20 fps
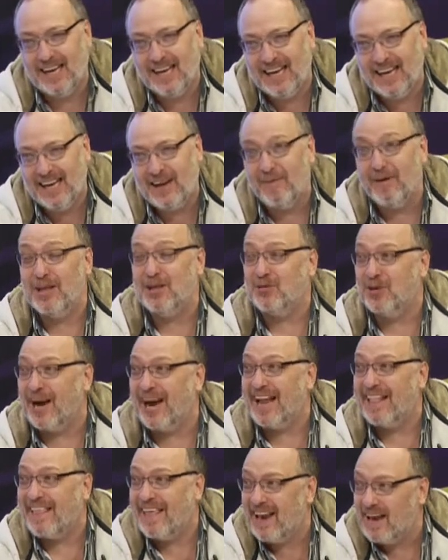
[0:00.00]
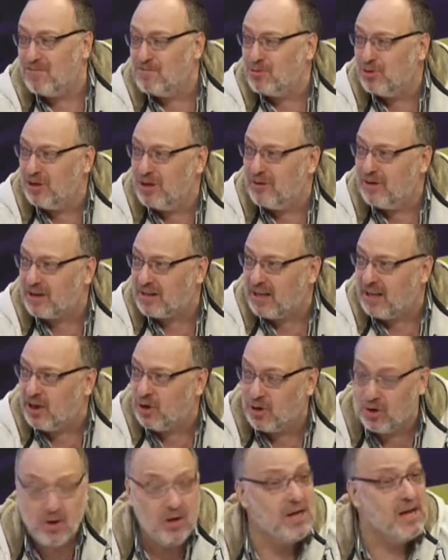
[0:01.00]
evento en general muy divertido,
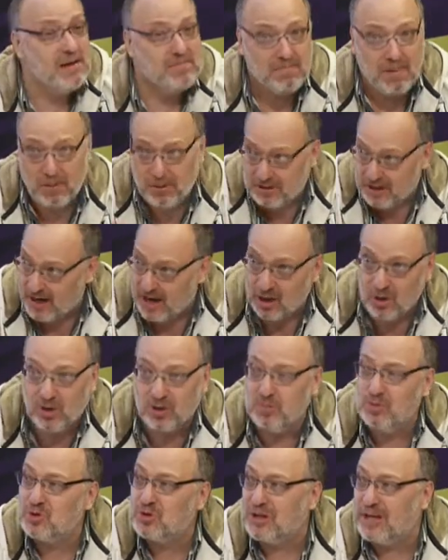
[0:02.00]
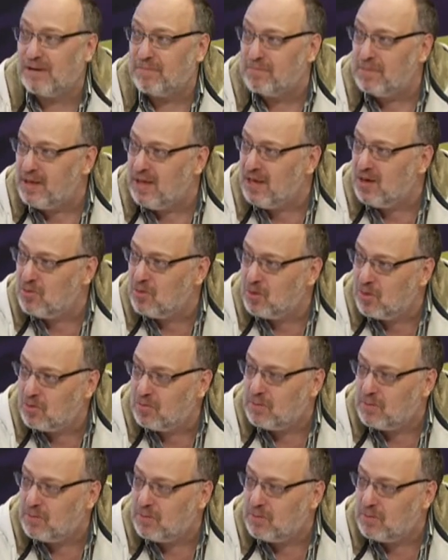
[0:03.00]
¿no? Vamos a tener algo de música en vivo, va,